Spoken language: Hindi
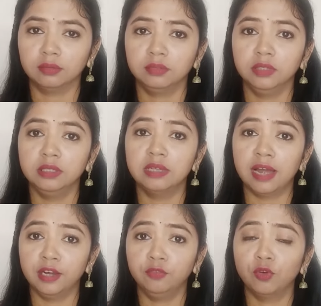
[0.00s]
कि
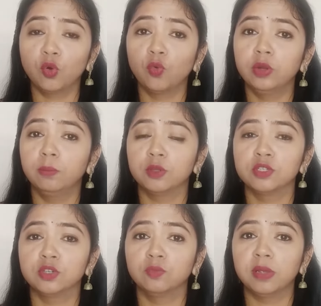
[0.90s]
डाइट फॉर कोविड
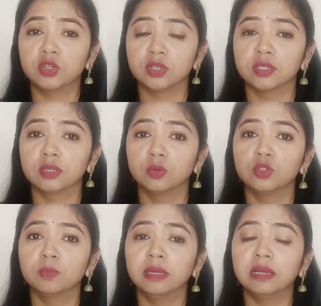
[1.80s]
पॉजिटिव पेशेंट्स
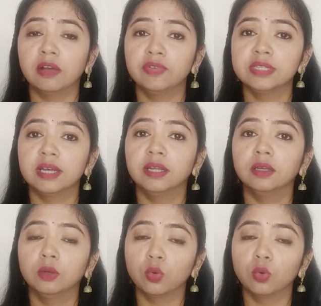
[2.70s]
उसमें काफ़ी सारे